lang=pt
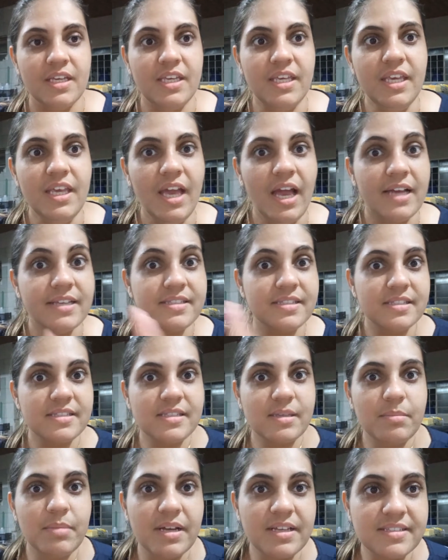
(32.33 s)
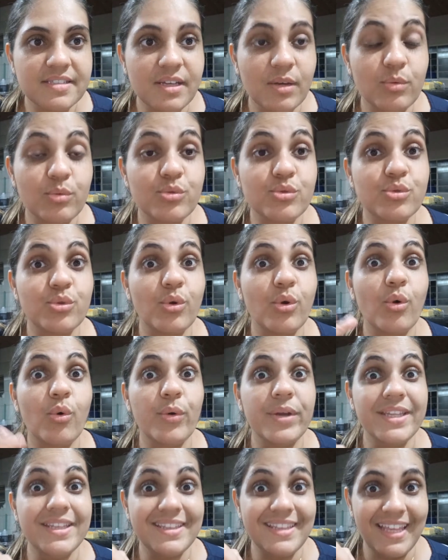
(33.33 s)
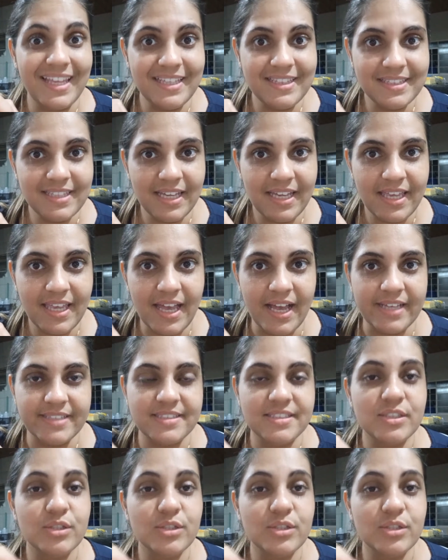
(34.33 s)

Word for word: E a cesta básica custou 80 reais.